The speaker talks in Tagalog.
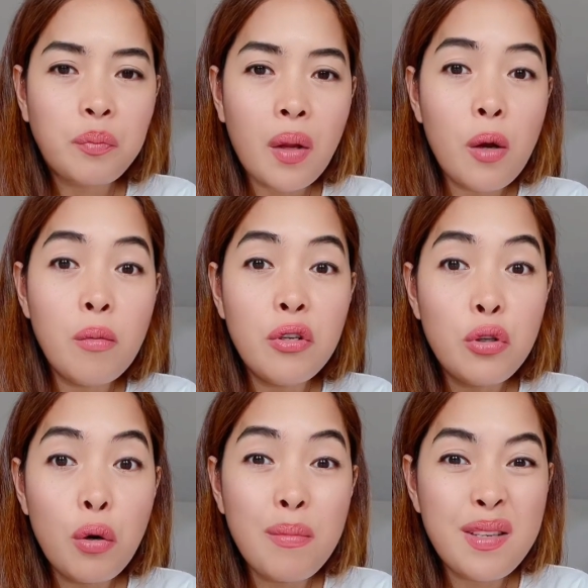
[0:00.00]
ay medyo
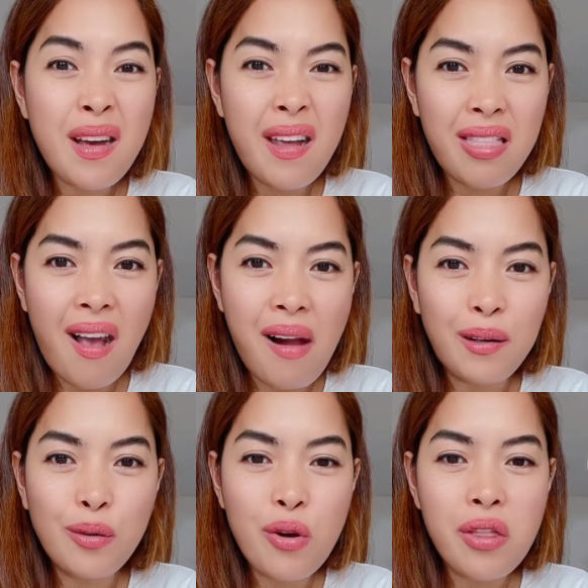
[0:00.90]
masakit ang
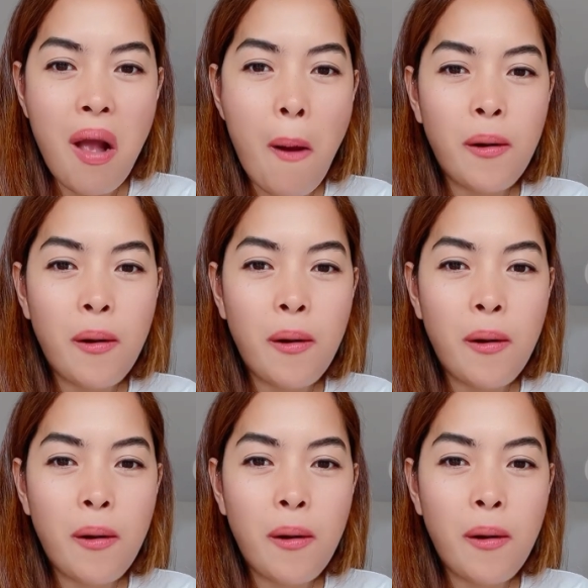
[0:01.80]
konti.